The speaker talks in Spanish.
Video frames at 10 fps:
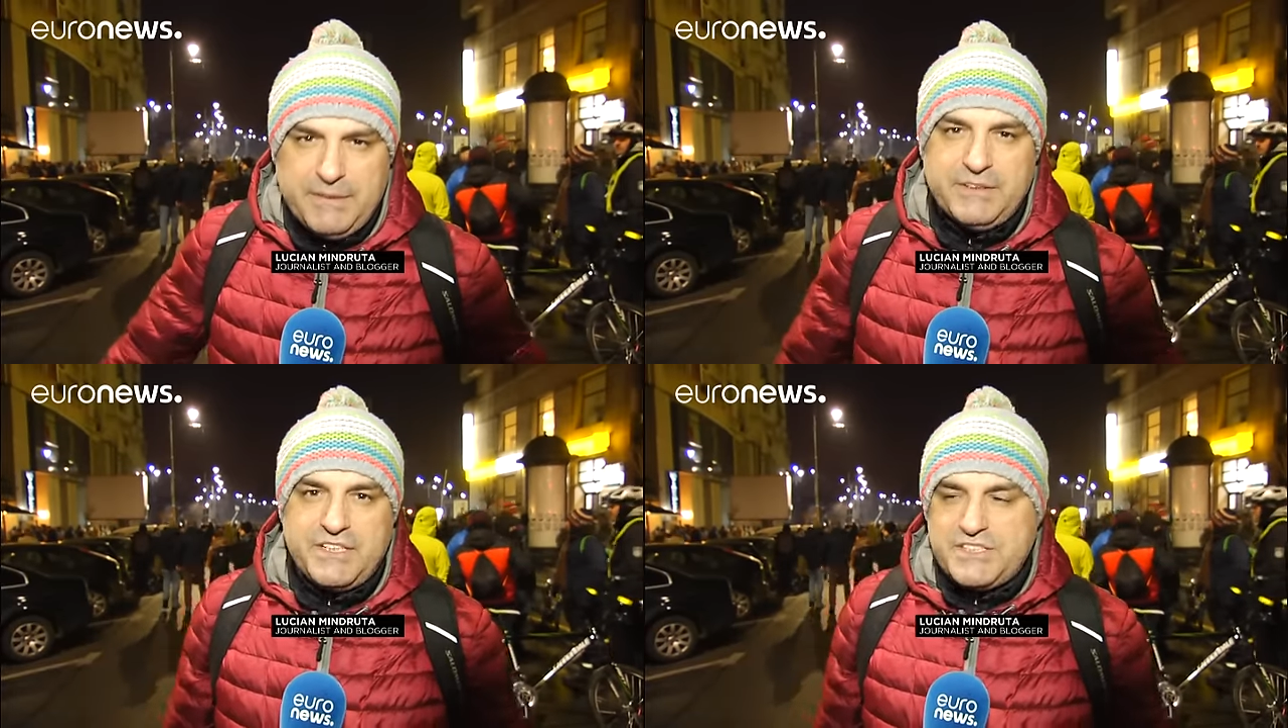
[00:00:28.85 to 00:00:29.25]

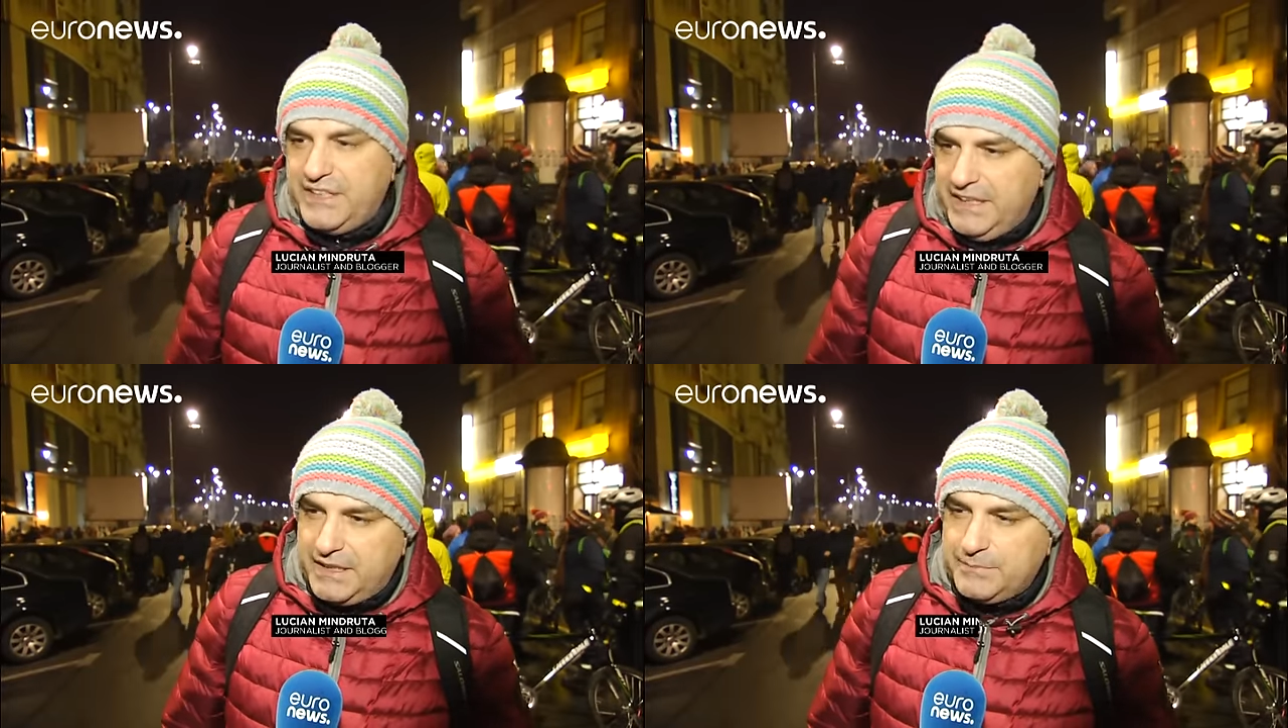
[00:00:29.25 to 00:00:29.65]
Este
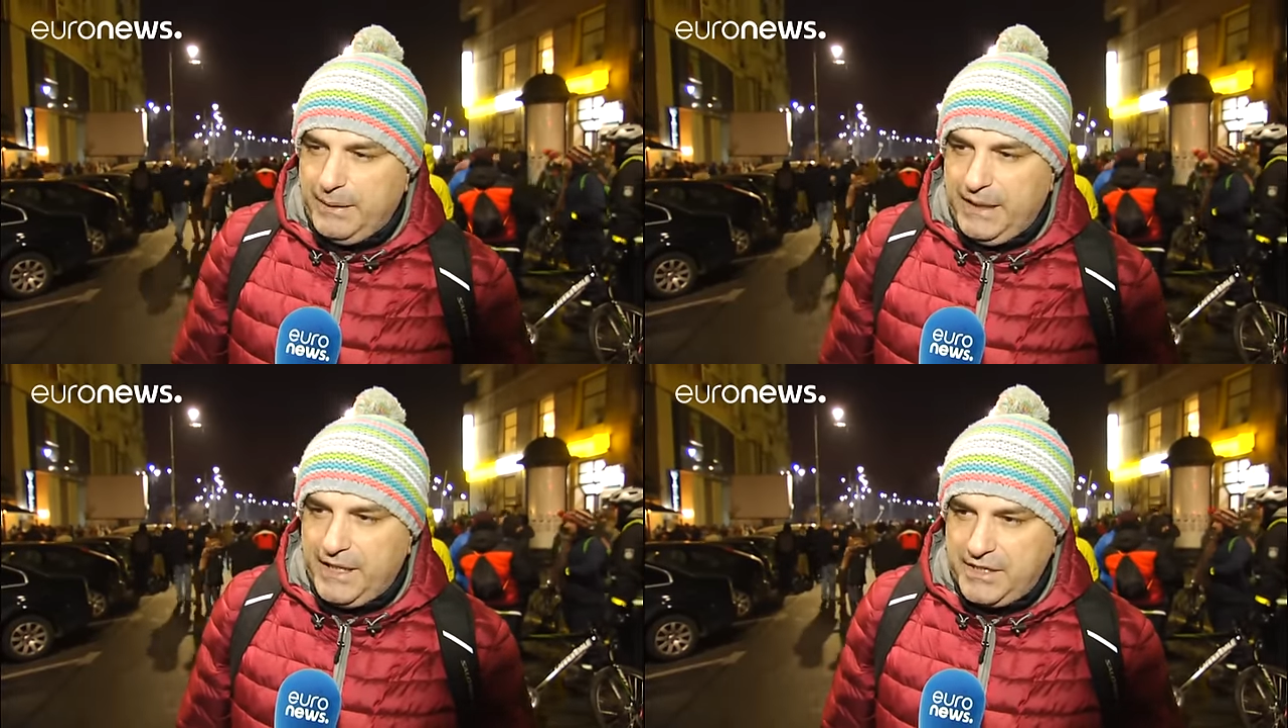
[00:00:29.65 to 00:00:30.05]
gobierno
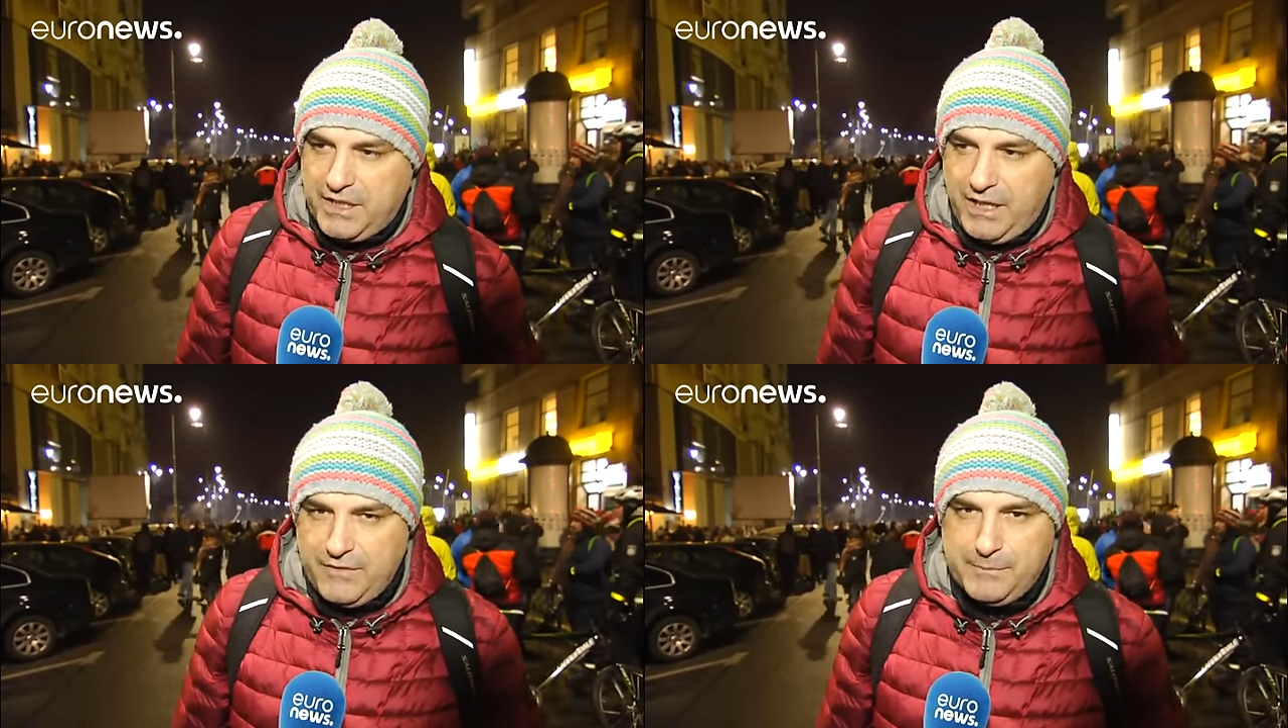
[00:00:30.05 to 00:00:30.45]
socialista
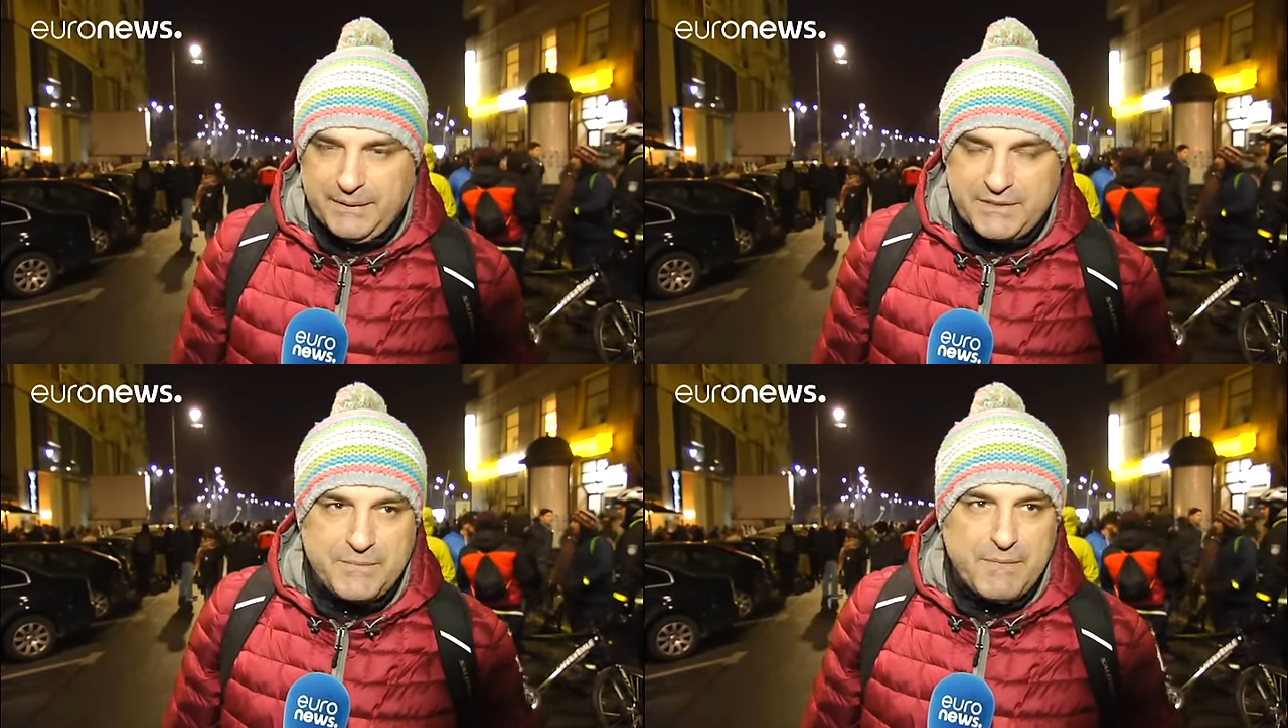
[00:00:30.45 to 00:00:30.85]
llegó al
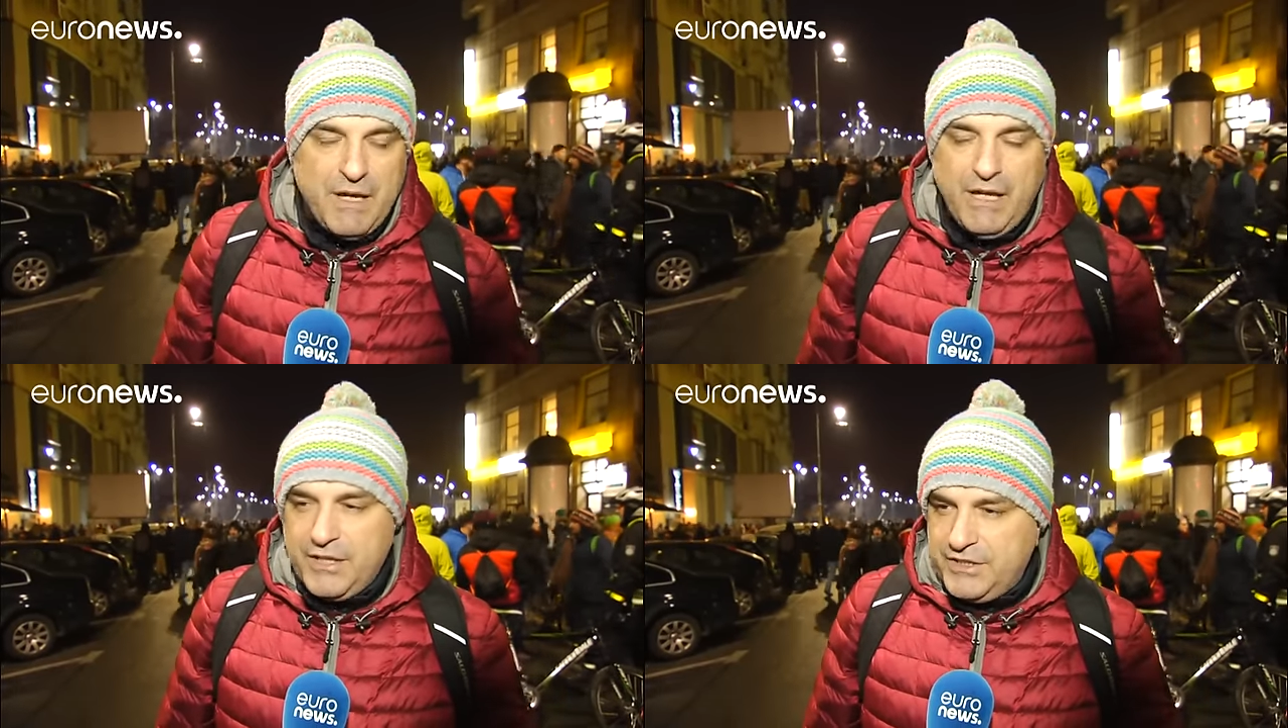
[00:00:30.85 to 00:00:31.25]
poder hace un
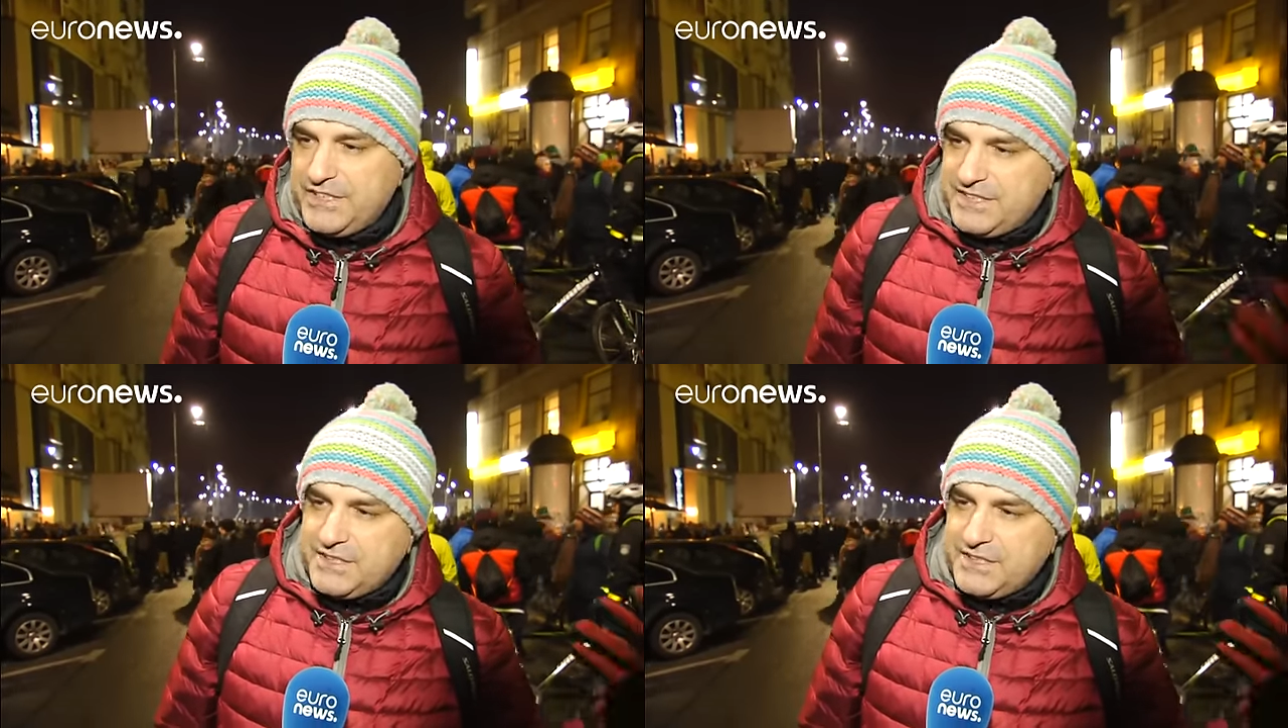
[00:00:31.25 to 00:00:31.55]
mes